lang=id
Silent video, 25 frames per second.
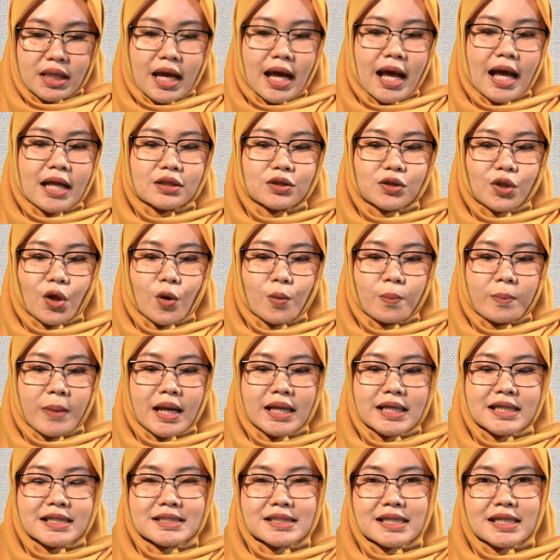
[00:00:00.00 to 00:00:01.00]
atau
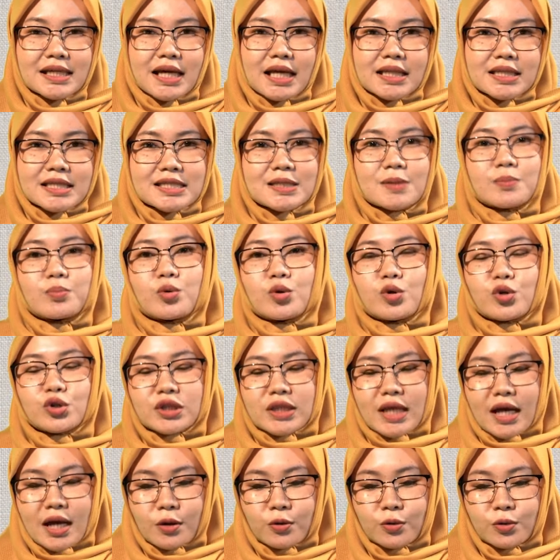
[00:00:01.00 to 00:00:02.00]
paling singkat 10
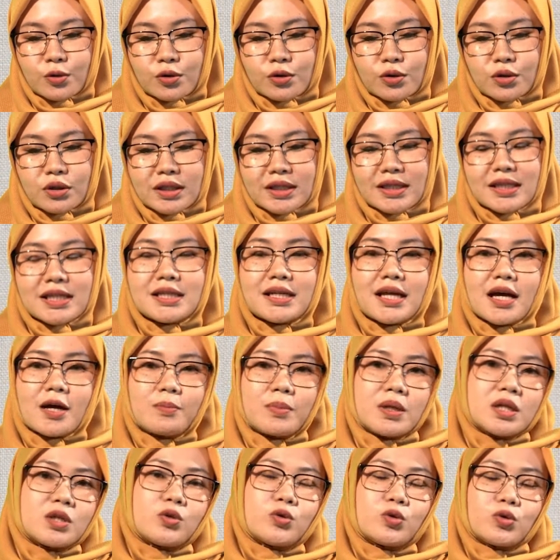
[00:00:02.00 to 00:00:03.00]
tahun tidak
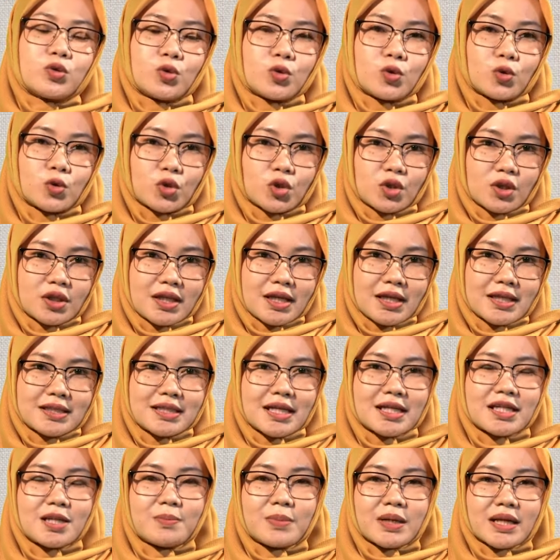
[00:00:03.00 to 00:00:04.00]
berturut-turut.
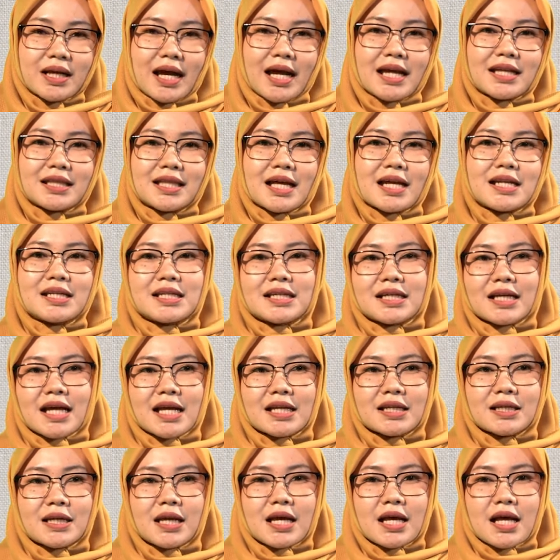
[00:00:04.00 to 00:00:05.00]
Jadi berkaitan
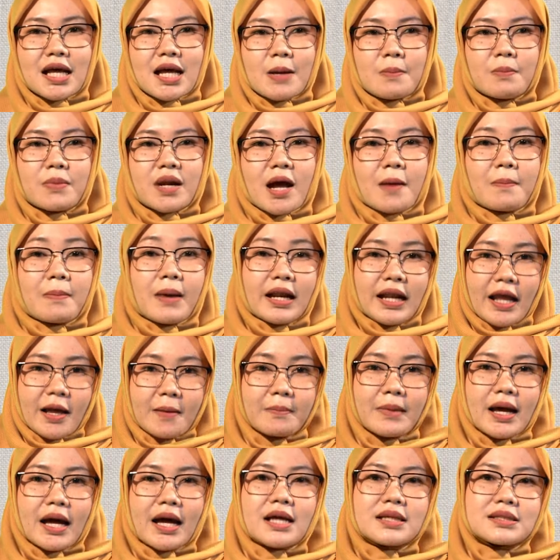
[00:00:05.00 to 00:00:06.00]
dengan berapa
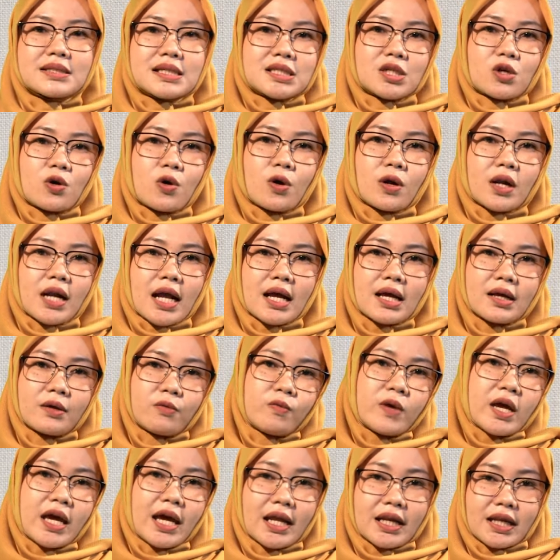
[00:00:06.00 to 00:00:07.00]
lama
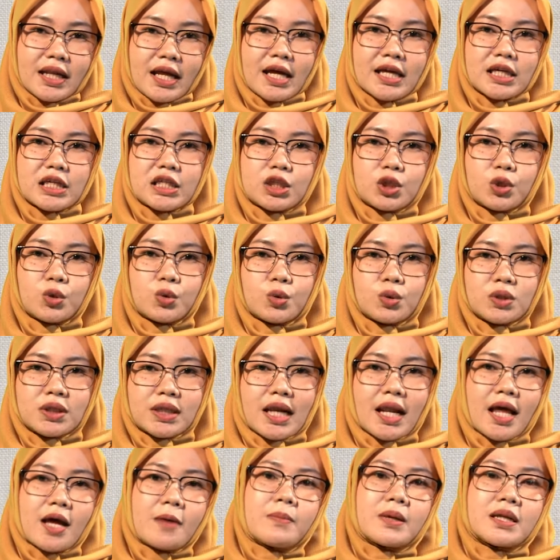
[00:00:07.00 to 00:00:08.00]
seseorang WNA itu
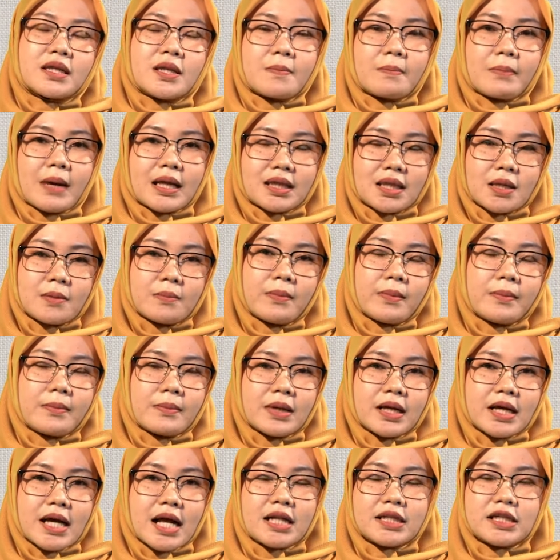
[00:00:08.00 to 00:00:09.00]
telah bertempat
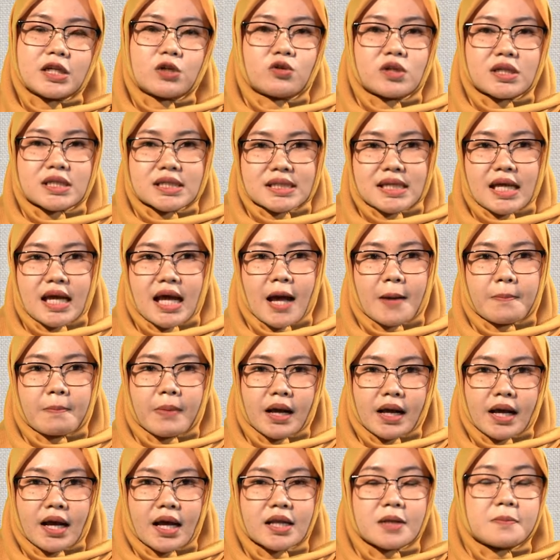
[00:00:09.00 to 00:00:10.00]
tinggal di Indonesia.
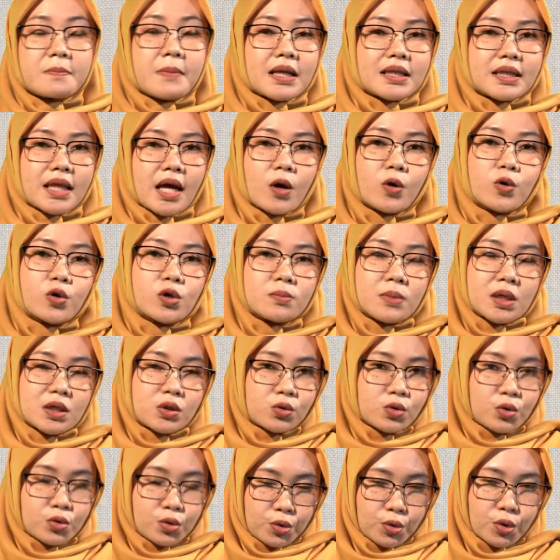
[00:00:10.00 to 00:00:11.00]
Apakah lima tahun
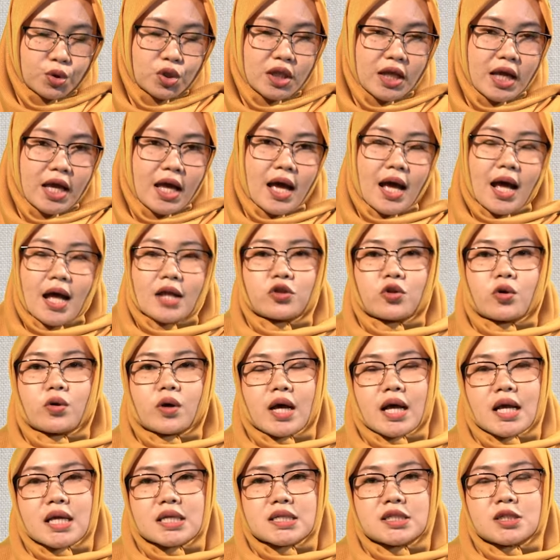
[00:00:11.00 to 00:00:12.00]
berturut-turut
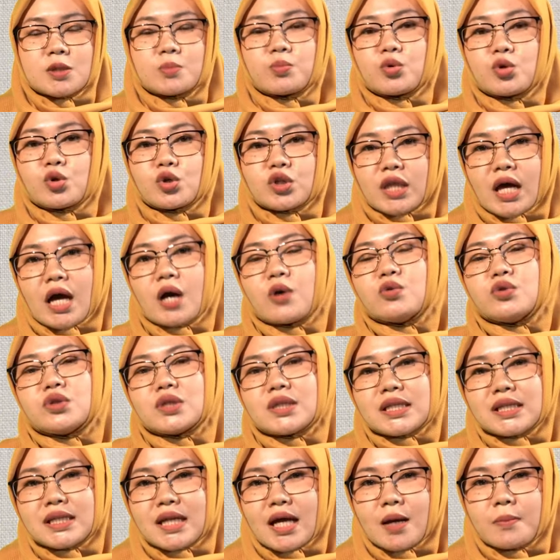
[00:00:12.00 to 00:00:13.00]
ataukah 10 tahun
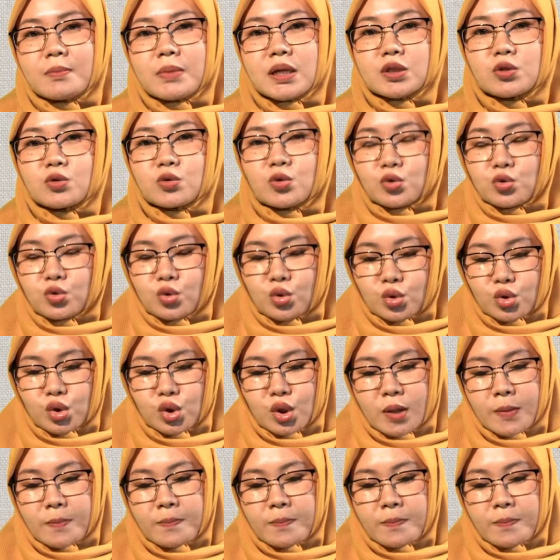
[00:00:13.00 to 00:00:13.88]
tidak berturut-turut.